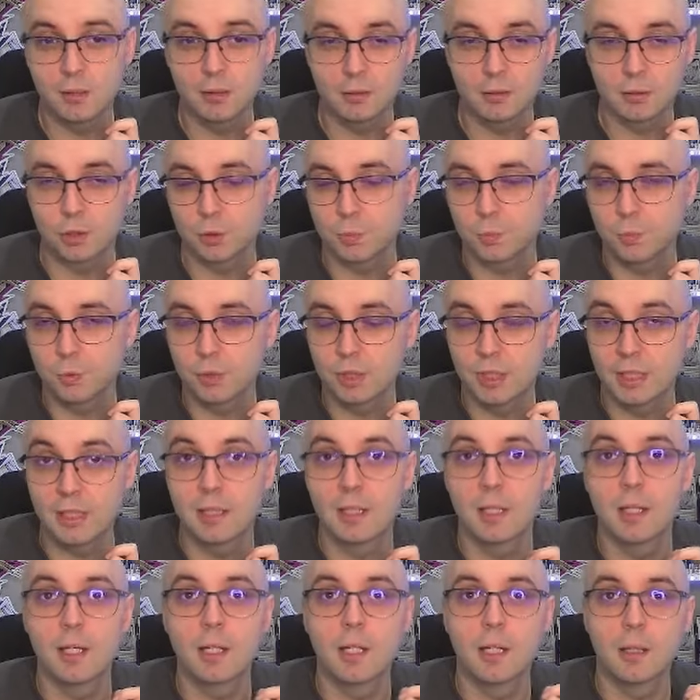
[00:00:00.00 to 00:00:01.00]
Cloche Muguet
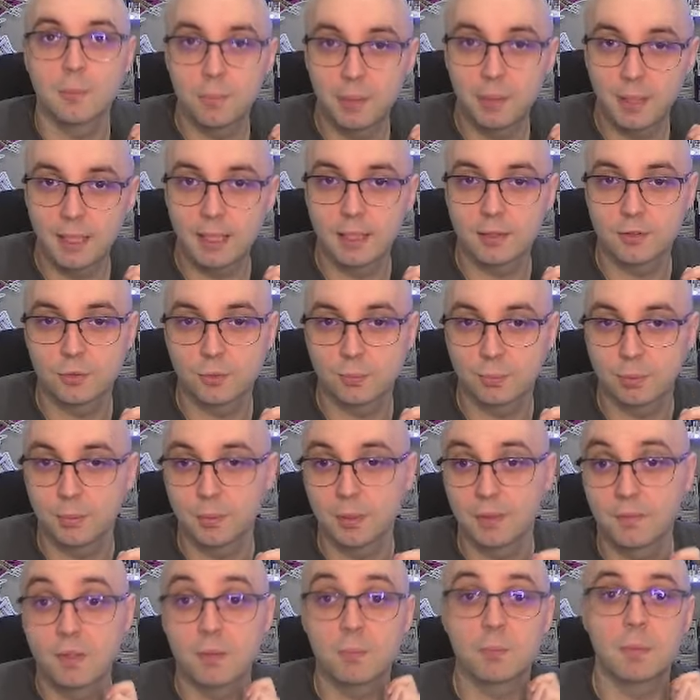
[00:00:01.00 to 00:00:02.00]
par son propre
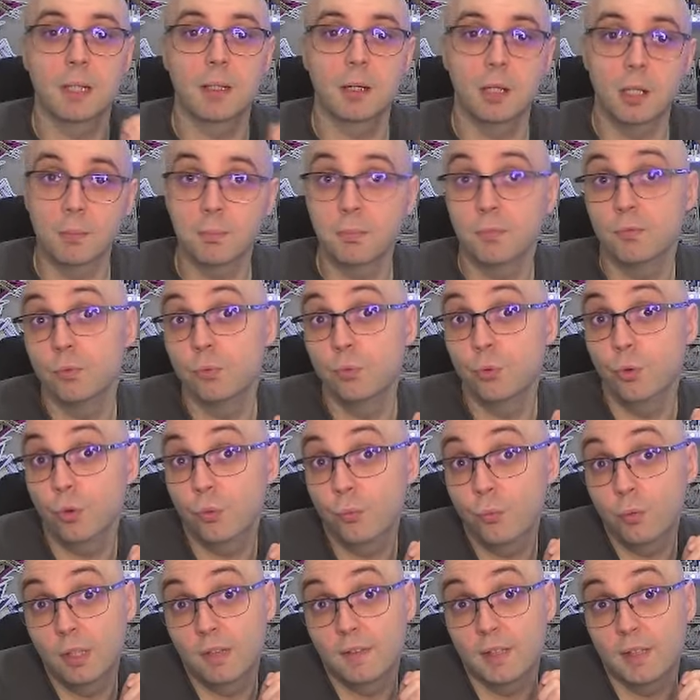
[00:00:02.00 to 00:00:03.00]
effet, bah hop, vous,
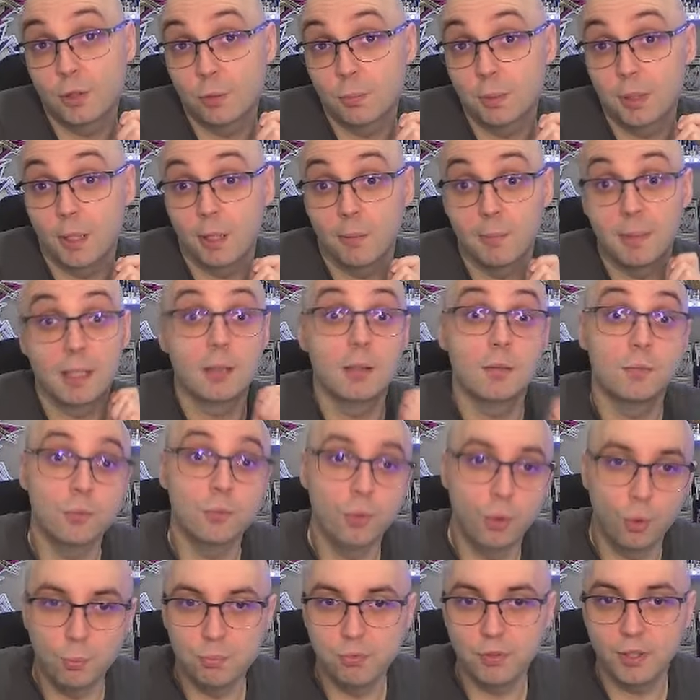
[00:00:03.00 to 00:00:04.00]
vous l'avez récupéré en main,
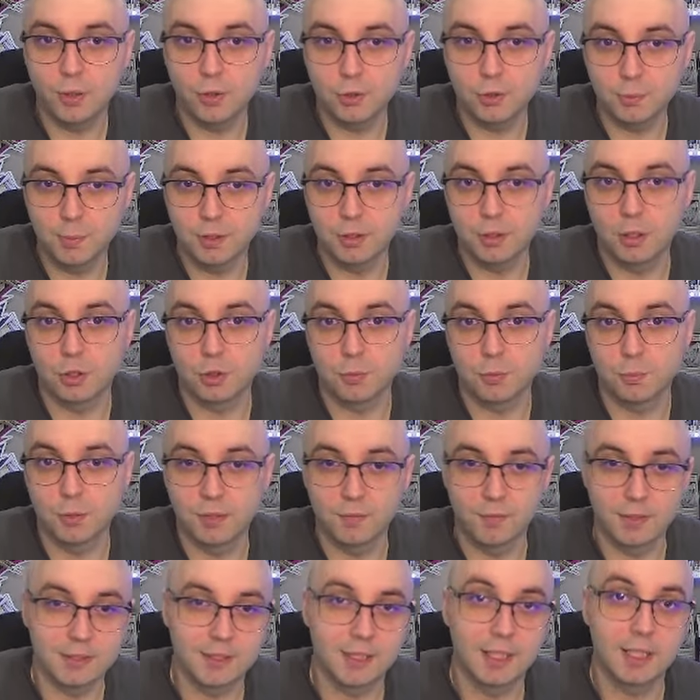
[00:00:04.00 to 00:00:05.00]
vous pouvez respecter Cloche Muguet
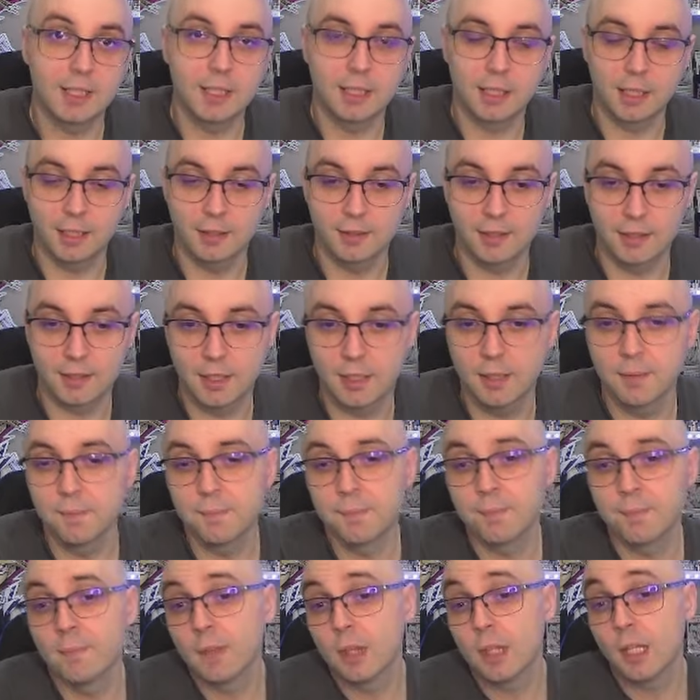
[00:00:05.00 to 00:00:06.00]
Far Star et réattaquer.
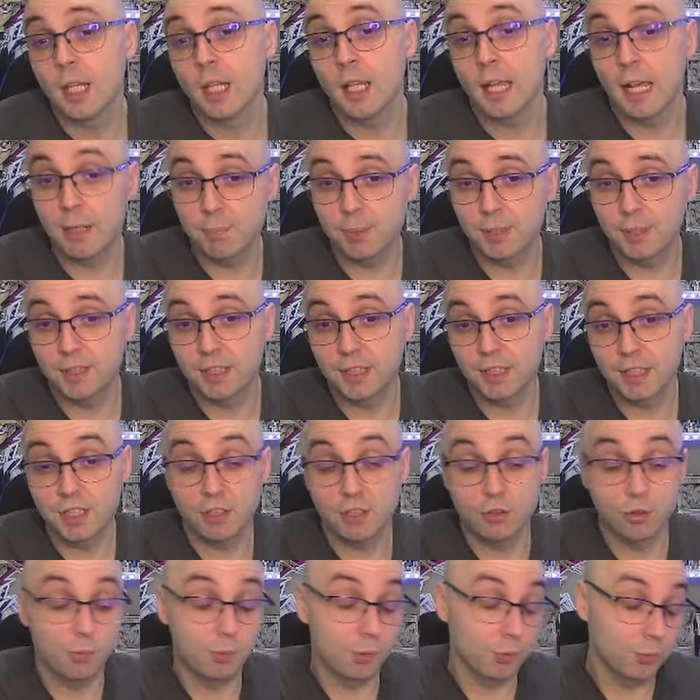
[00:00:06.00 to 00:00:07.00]
Elle peut attaquer
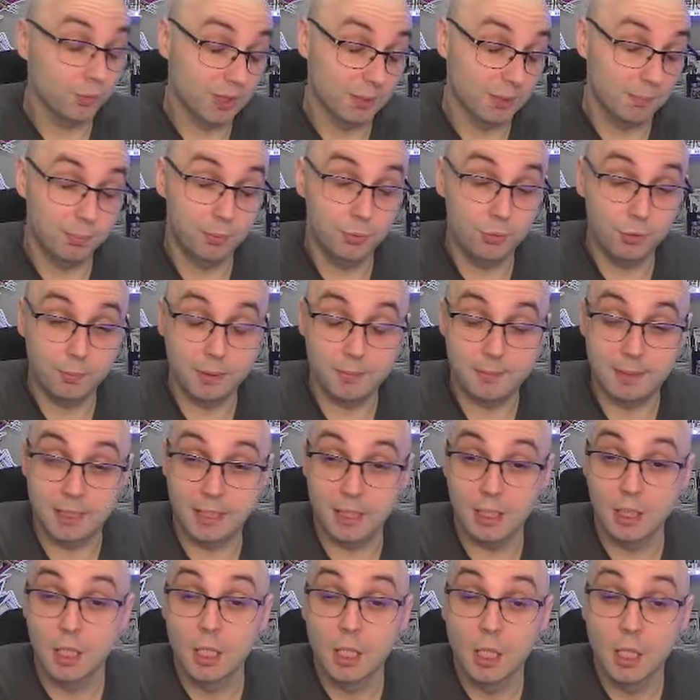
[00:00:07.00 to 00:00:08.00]
directement, donc c'est plutôt pas
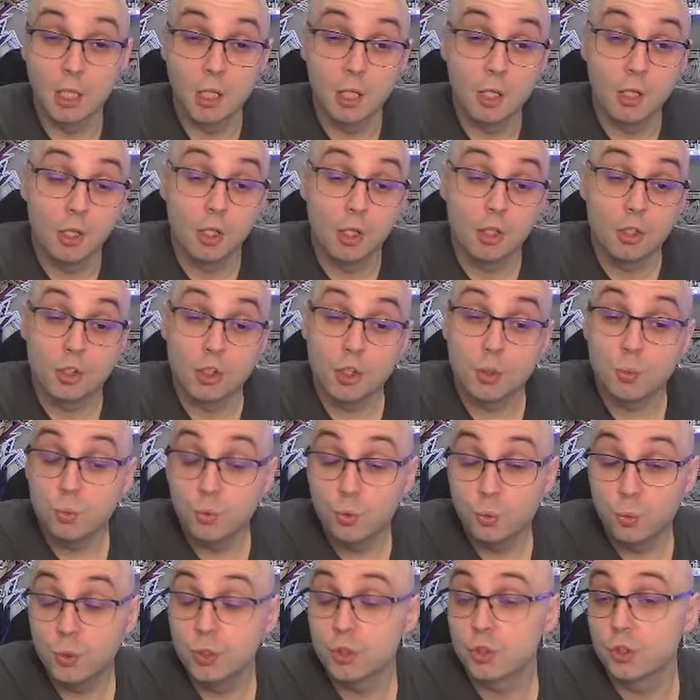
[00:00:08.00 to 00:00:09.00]
mal. C'est
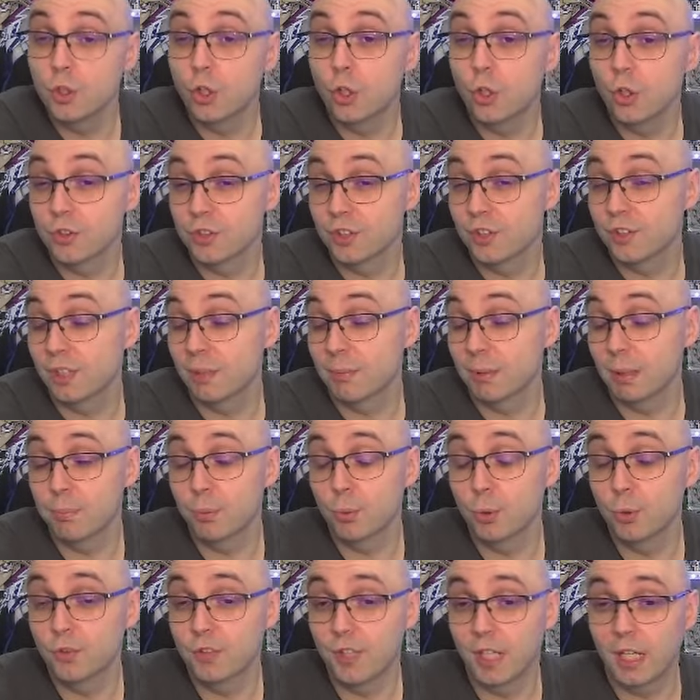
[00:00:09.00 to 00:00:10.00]
du 800, c'est très bien pour
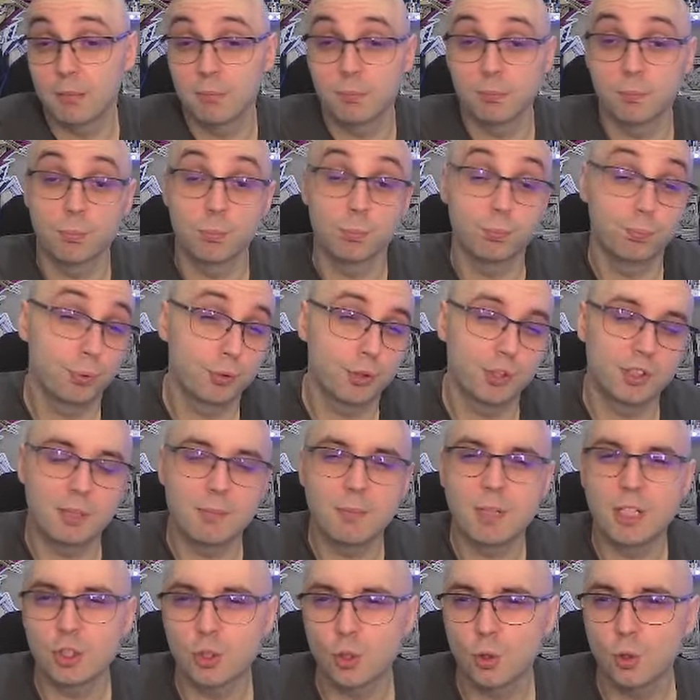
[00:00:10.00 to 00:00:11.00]
le time.
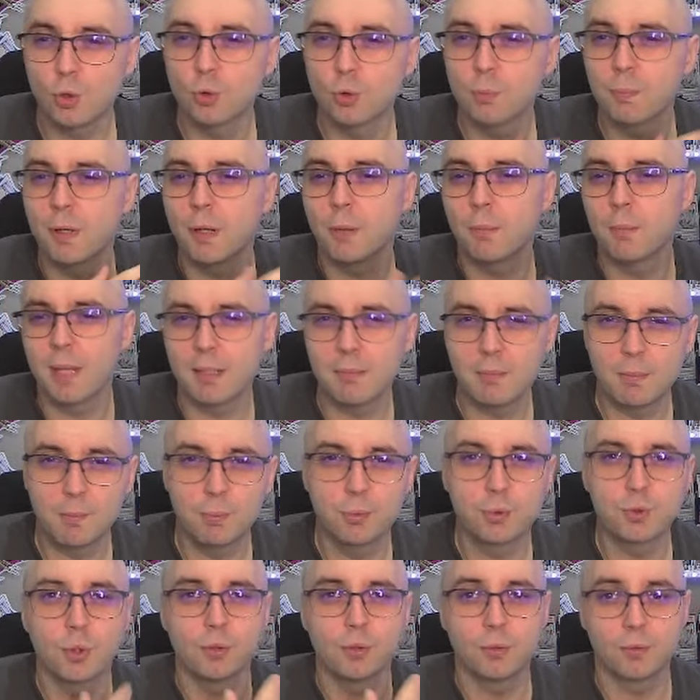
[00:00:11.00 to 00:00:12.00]
Potentiellement, les gens ne le jouent pas en main,
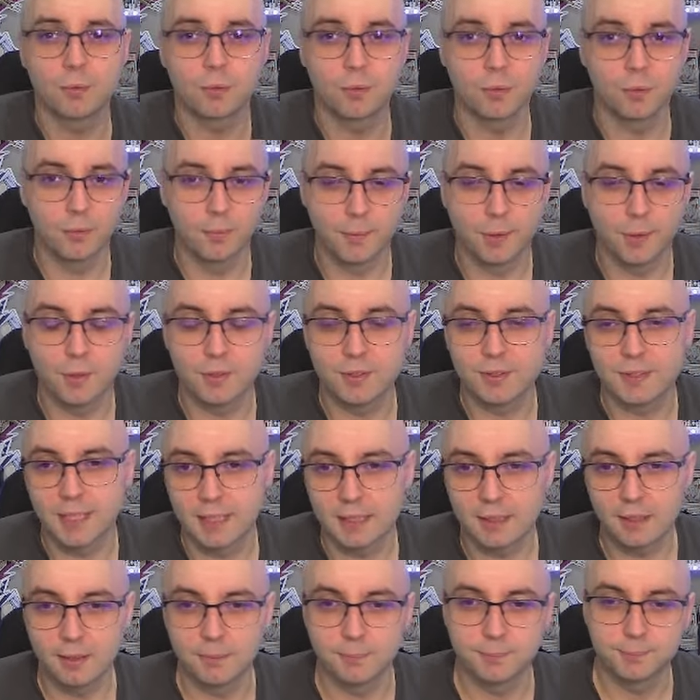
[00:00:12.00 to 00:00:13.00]
plus en, side.